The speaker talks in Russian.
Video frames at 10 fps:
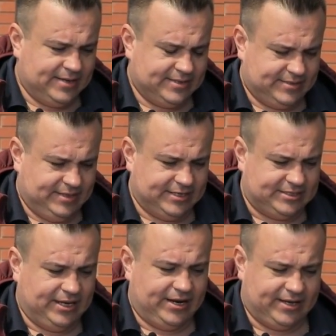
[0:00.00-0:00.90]
Э, есть
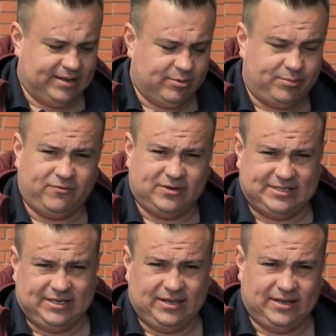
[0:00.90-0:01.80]
серия, где мы
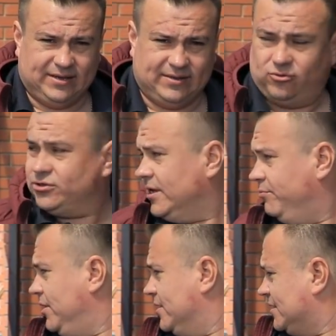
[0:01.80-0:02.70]
привозили, вот
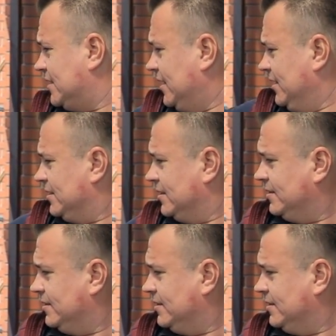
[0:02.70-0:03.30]
кабина стоит,